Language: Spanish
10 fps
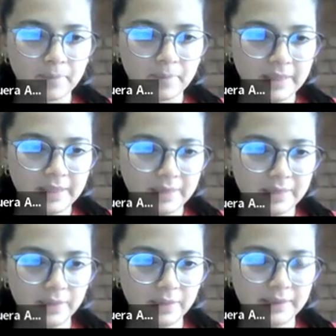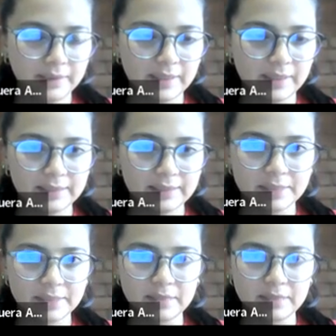de alguna actividad en
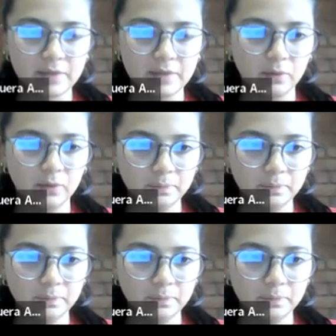específico.